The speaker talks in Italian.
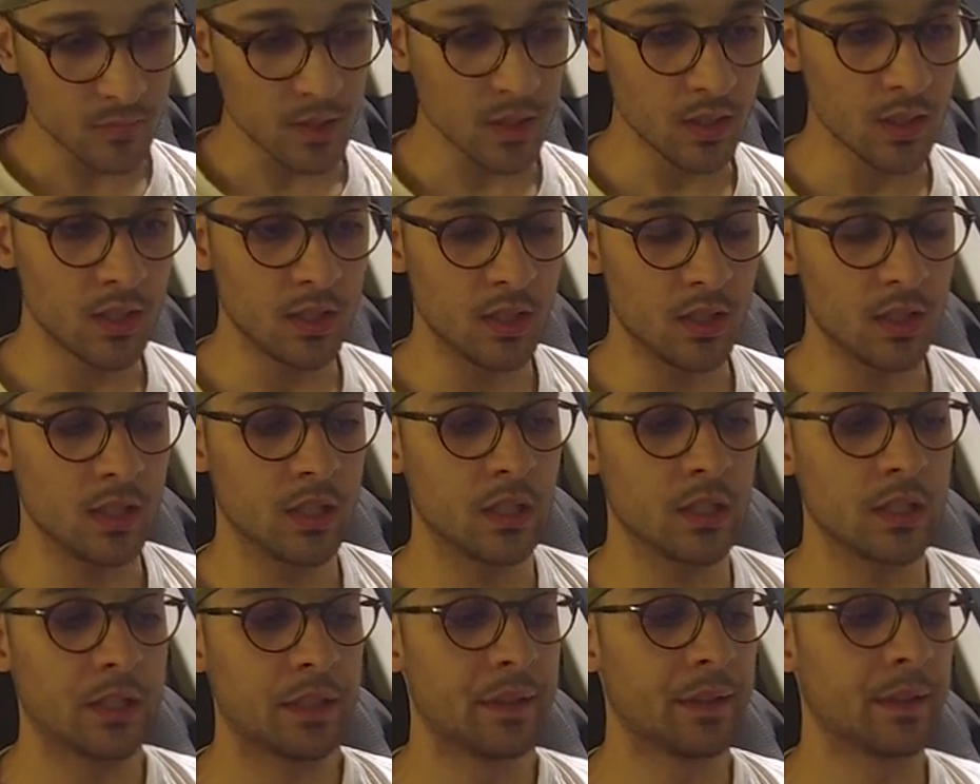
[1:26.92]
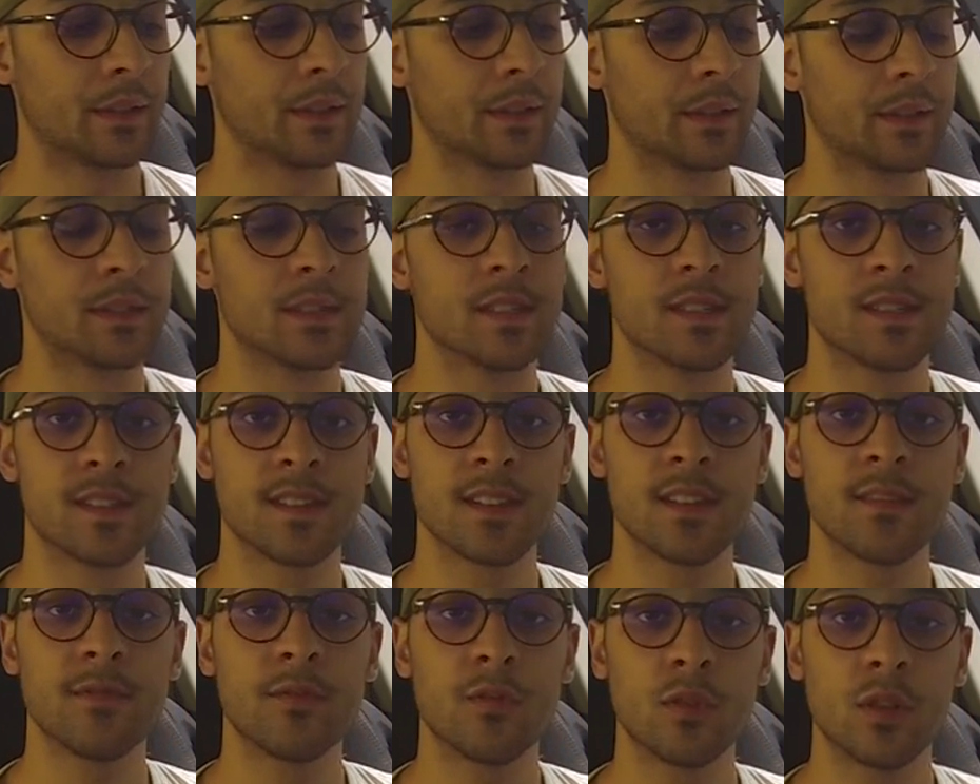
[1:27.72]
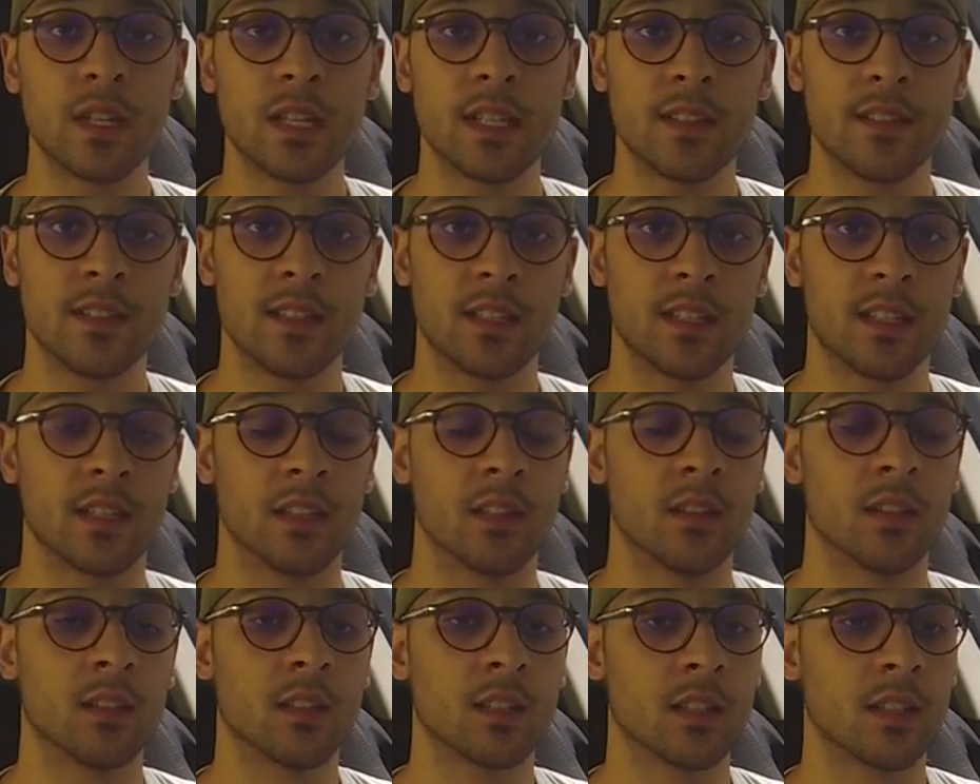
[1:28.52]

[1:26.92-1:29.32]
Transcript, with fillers: e se volete